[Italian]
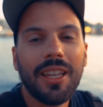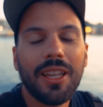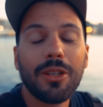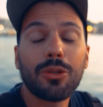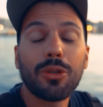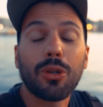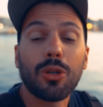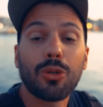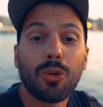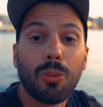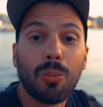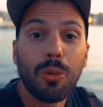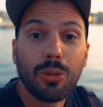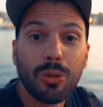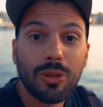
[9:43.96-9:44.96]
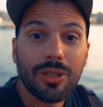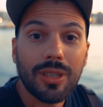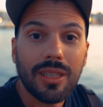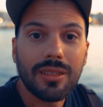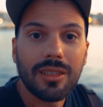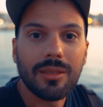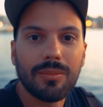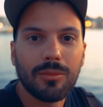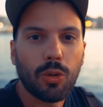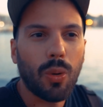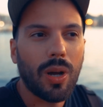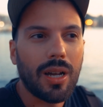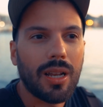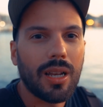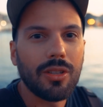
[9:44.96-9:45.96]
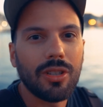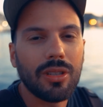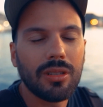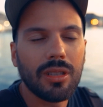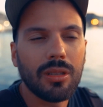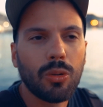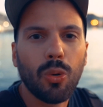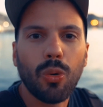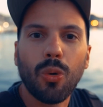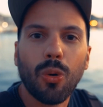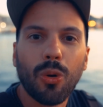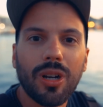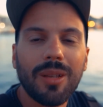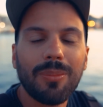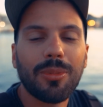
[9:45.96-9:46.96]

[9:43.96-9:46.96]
nel senso che sono molto strette, qua la gente non corre,